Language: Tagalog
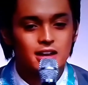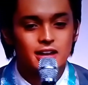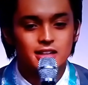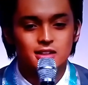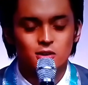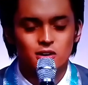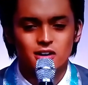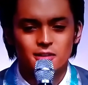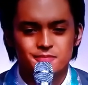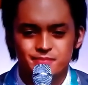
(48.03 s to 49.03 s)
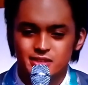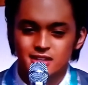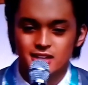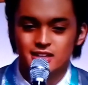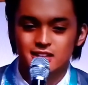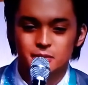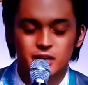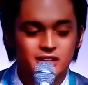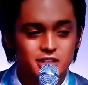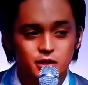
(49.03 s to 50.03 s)
and or hindi
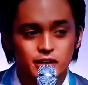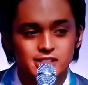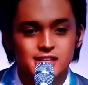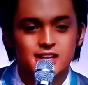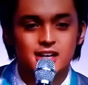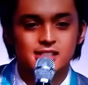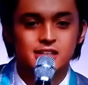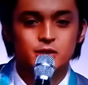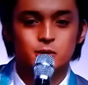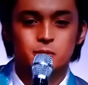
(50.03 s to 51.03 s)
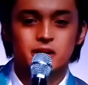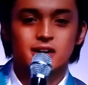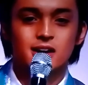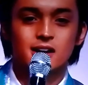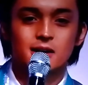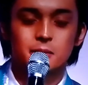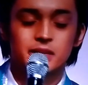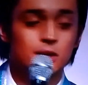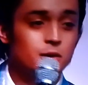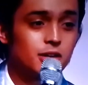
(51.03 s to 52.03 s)
maganda yung eksena kasi yung
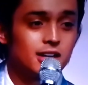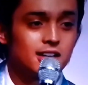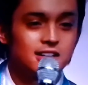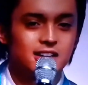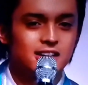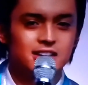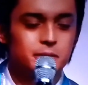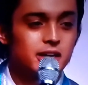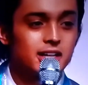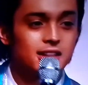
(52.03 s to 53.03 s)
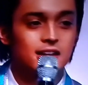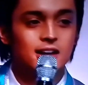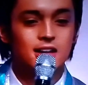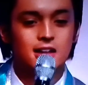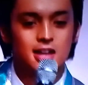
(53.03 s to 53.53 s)
pagbitaw ah, uh, ko ng linya hindi maganda.